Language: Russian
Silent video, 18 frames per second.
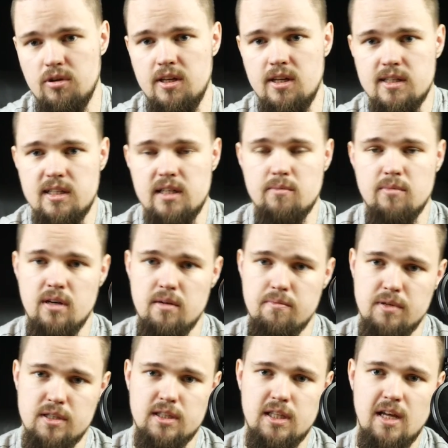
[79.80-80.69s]
если мы
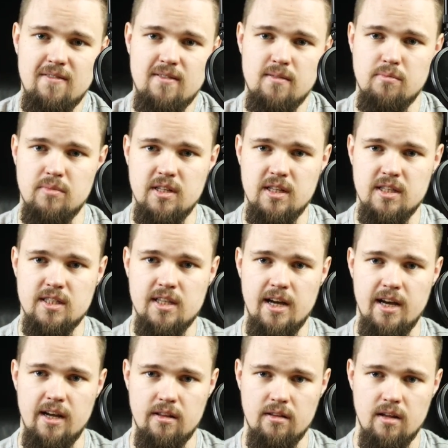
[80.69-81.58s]
поставим
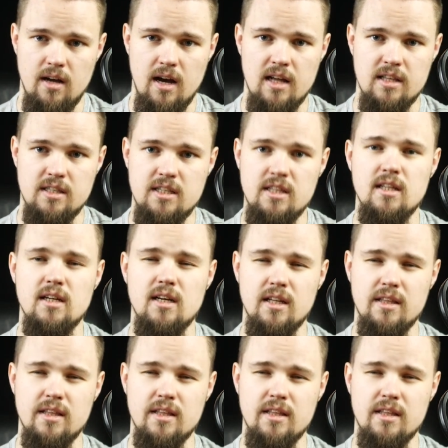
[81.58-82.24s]
дизайн один к